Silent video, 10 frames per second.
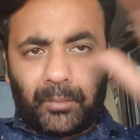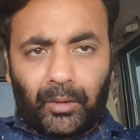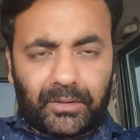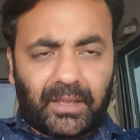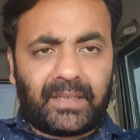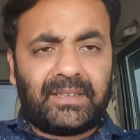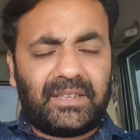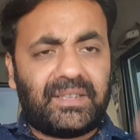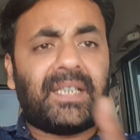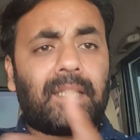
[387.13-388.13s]
बहुत सारी
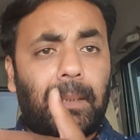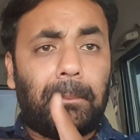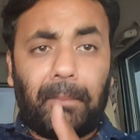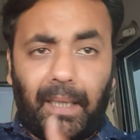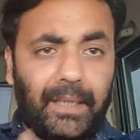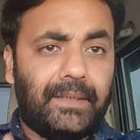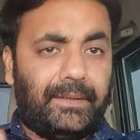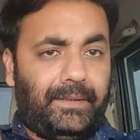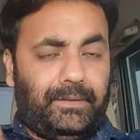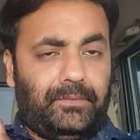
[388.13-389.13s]
चीज़ें
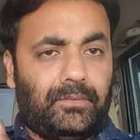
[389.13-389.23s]
कंबाइंड हैं